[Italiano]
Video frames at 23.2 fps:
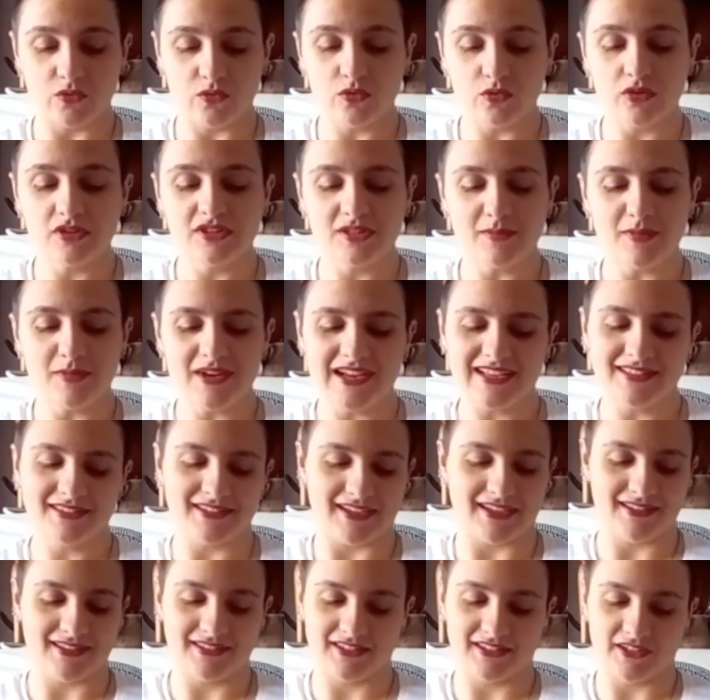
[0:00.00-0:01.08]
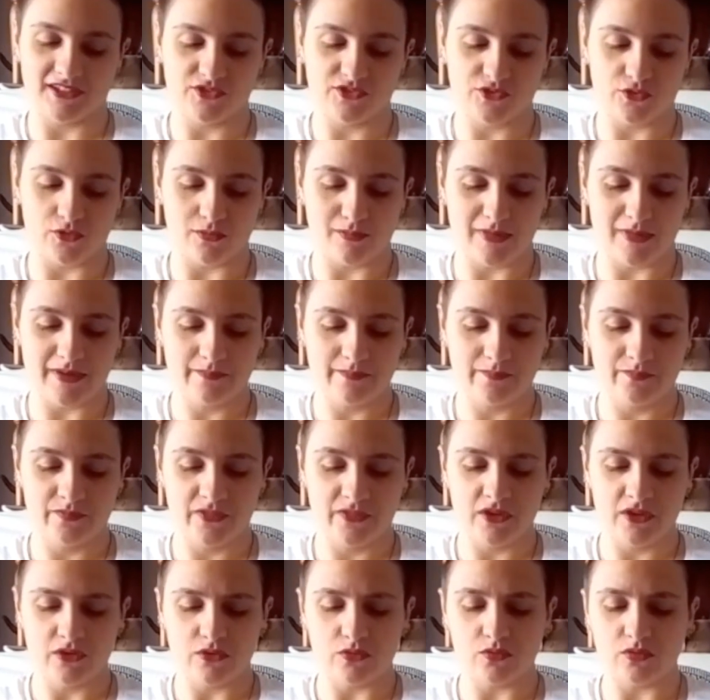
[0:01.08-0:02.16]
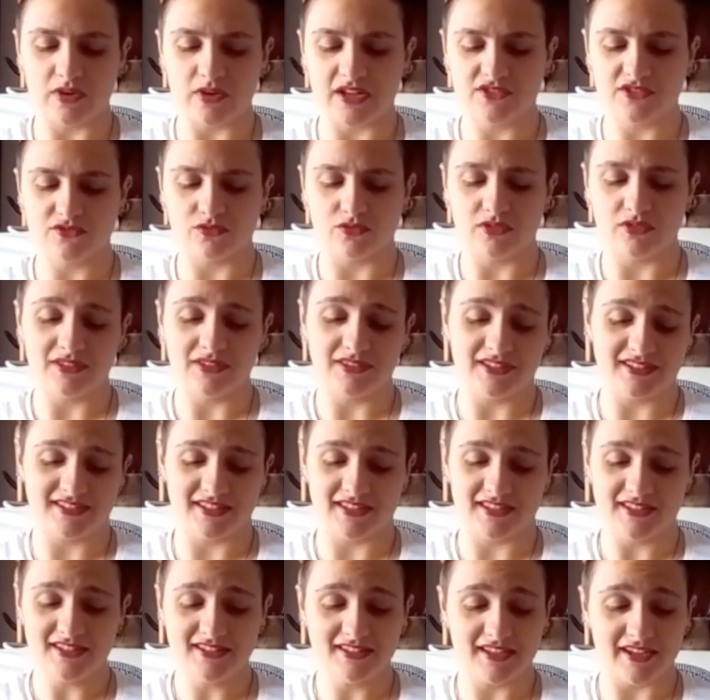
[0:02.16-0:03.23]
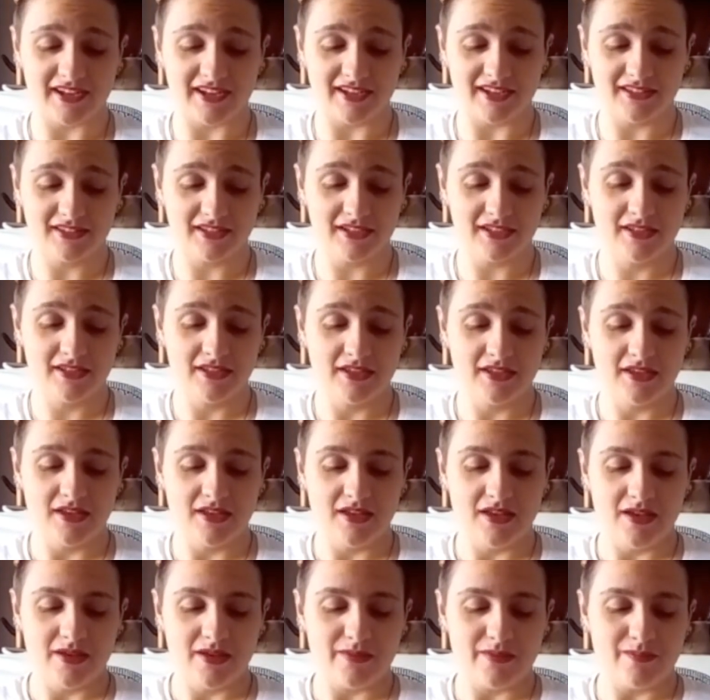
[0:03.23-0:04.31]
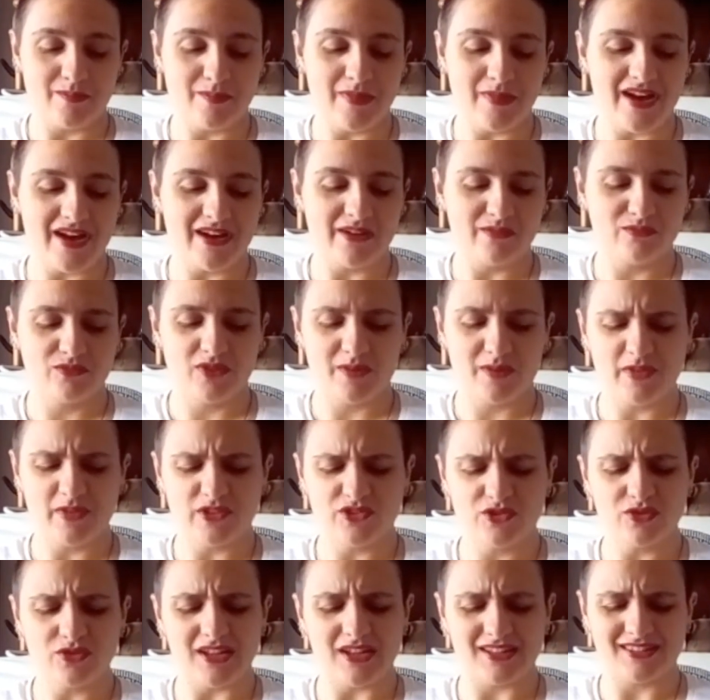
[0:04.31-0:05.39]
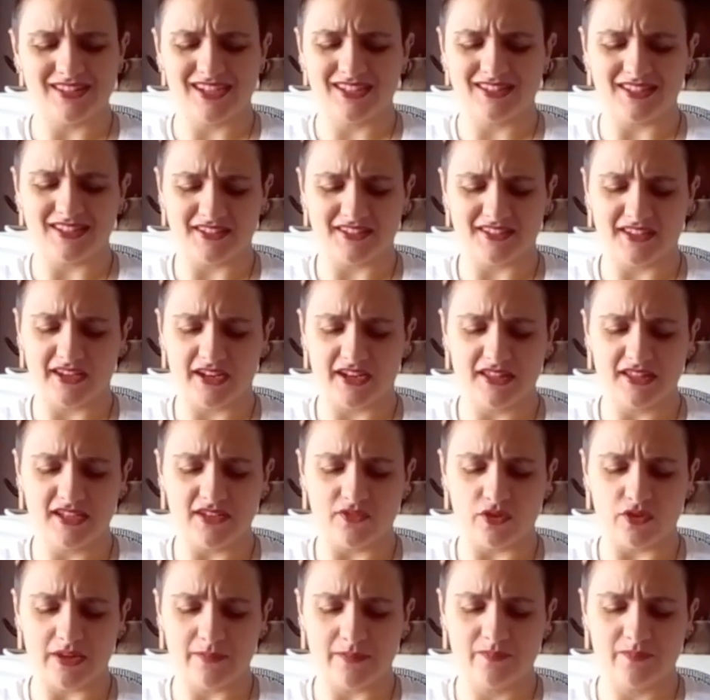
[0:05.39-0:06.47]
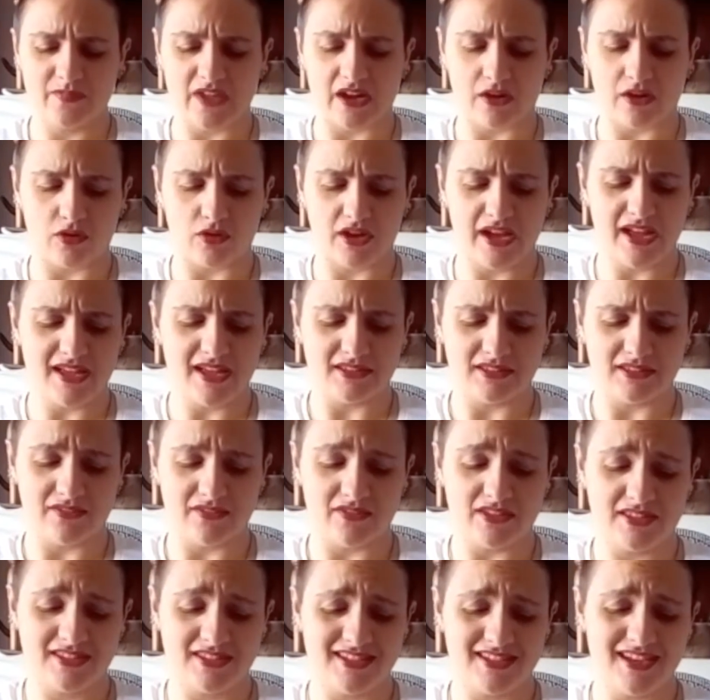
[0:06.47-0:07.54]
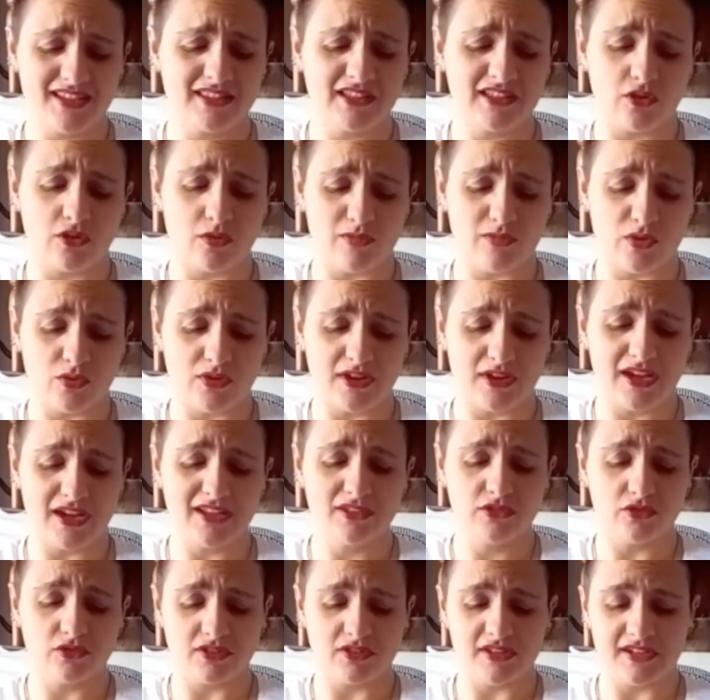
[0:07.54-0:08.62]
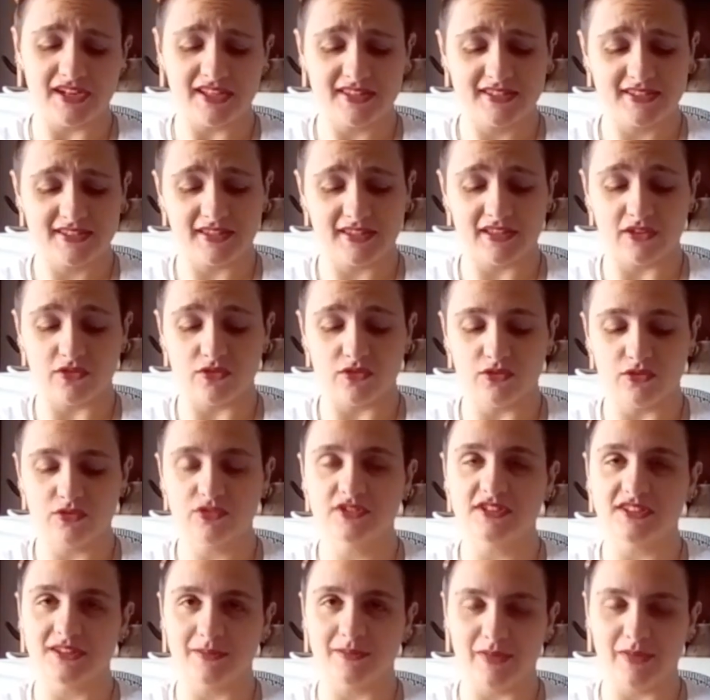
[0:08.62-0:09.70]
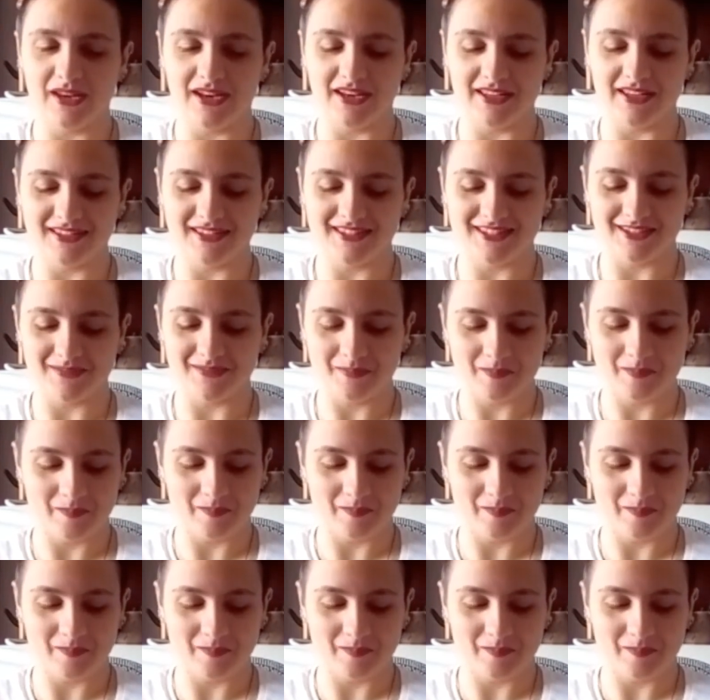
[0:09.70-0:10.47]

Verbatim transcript: Un'ottima cantante, insomma, una studentessa discreta, ma una persona a tratti sgradevole, arrogante, viziata come un gatto di razza da concorsi di bellezza.